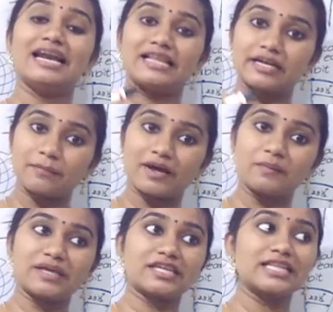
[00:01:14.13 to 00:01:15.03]
లేదంటే
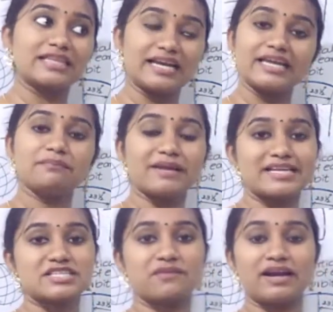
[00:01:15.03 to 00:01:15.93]
మనం ఏదైనా తెలియని
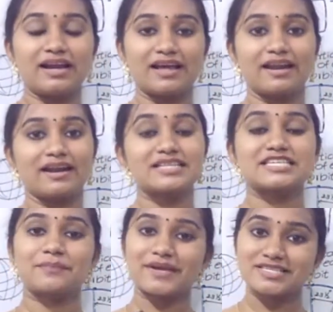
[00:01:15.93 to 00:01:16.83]
ప్లేస్కి వెళ్ళాలన్నా
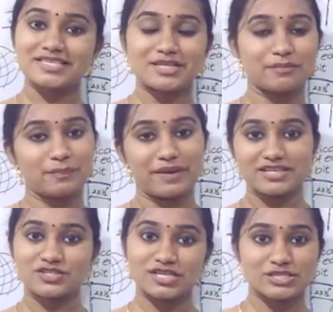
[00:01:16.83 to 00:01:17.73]
జీపీఎస్ సిస్టమ్ని
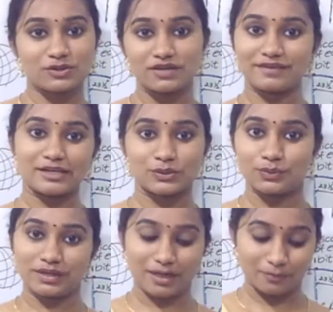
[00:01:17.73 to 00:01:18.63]
బేస్ చేసుకొని
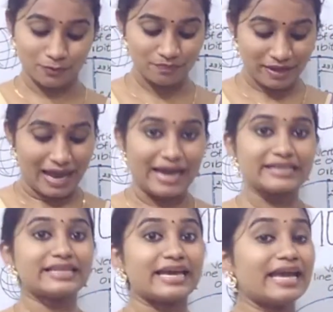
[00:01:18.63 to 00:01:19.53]
వెళ్తూ ఉంటాము
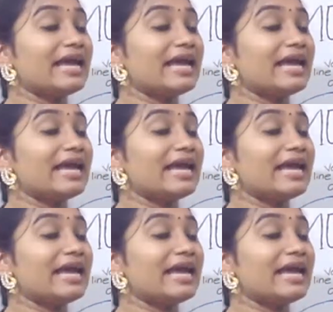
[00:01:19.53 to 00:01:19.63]
అయితే